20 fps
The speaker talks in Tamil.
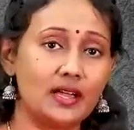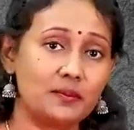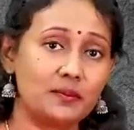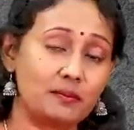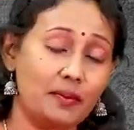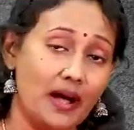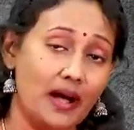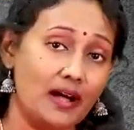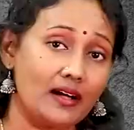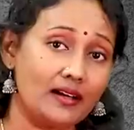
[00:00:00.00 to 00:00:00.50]

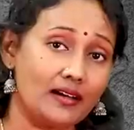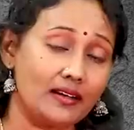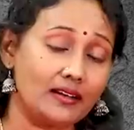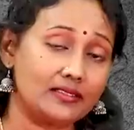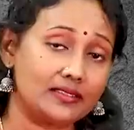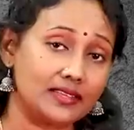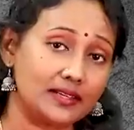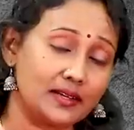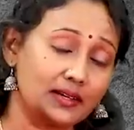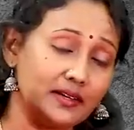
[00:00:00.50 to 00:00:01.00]

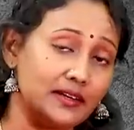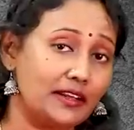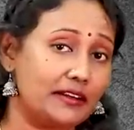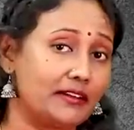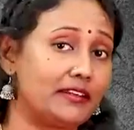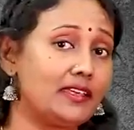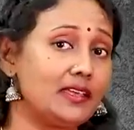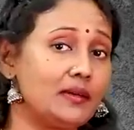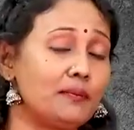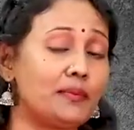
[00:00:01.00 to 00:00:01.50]
பார்க்கறதுக்கு
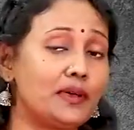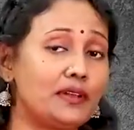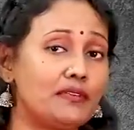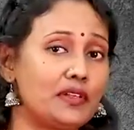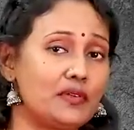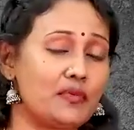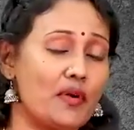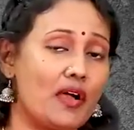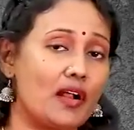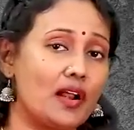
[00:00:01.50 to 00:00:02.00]
நிறைய பேர்
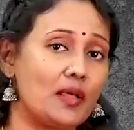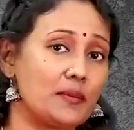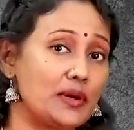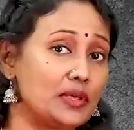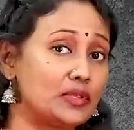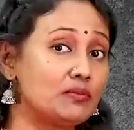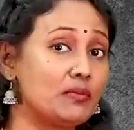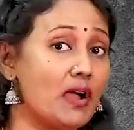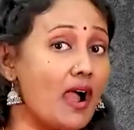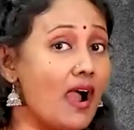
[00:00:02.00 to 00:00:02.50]
வருவாங்களாம்
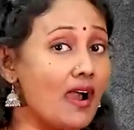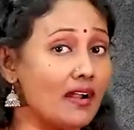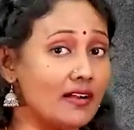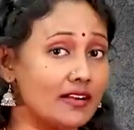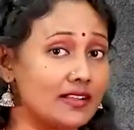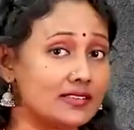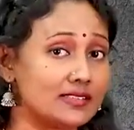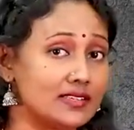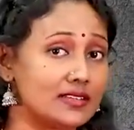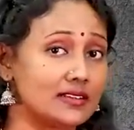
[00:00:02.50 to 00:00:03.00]
அதுவும் ஆண்
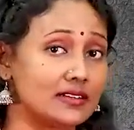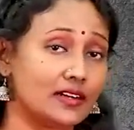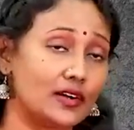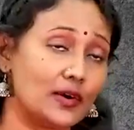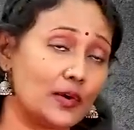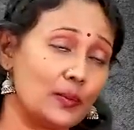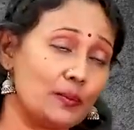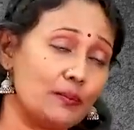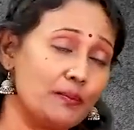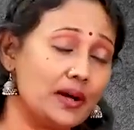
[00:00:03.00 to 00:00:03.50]

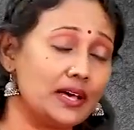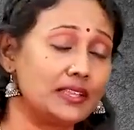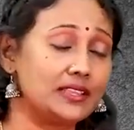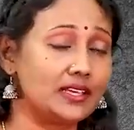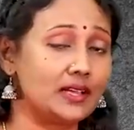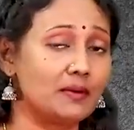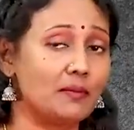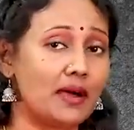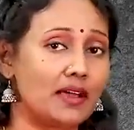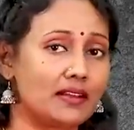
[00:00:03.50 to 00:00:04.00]
ரசிகர்கள் ரொம்ப
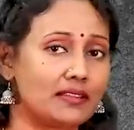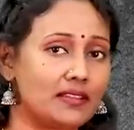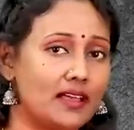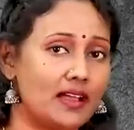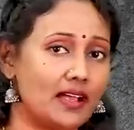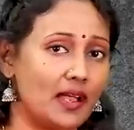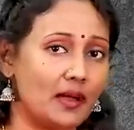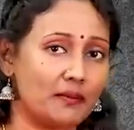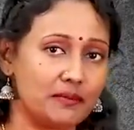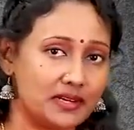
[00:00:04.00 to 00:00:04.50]
அதிகமாக
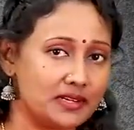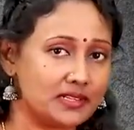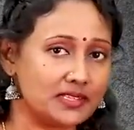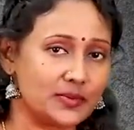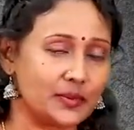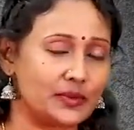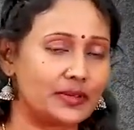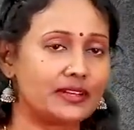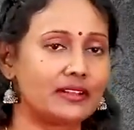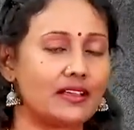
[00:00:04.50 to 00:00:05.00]
இருந்தாங்க அப்படின்னு
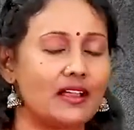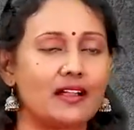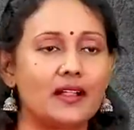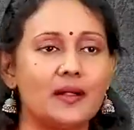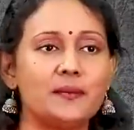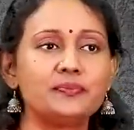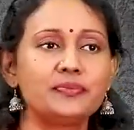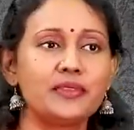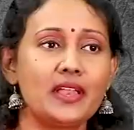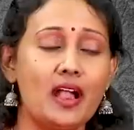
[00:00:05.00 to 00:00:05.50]
சொல்லியிருக்காங்க
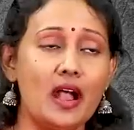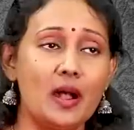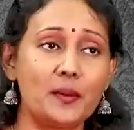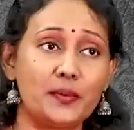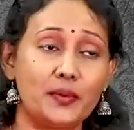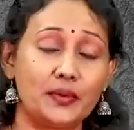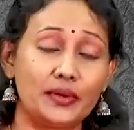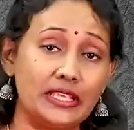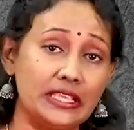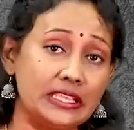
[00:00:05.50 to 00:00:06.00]

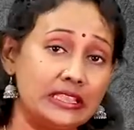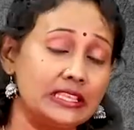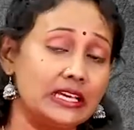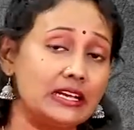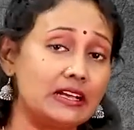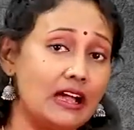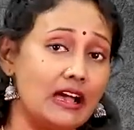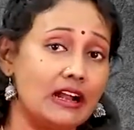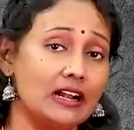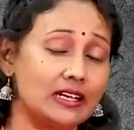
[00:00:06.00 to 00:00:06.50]
அப்போது இந்த
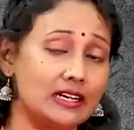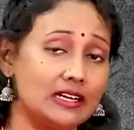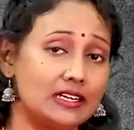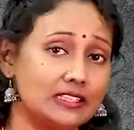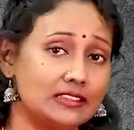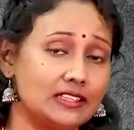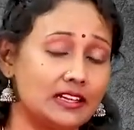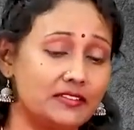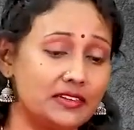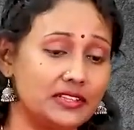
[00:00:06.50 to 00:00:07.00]

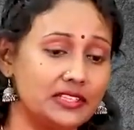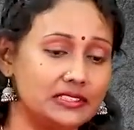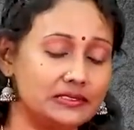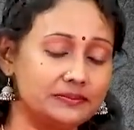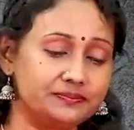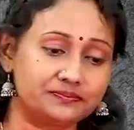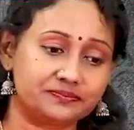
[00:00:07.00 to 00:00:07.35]
காலகட்டத்தில் வந்து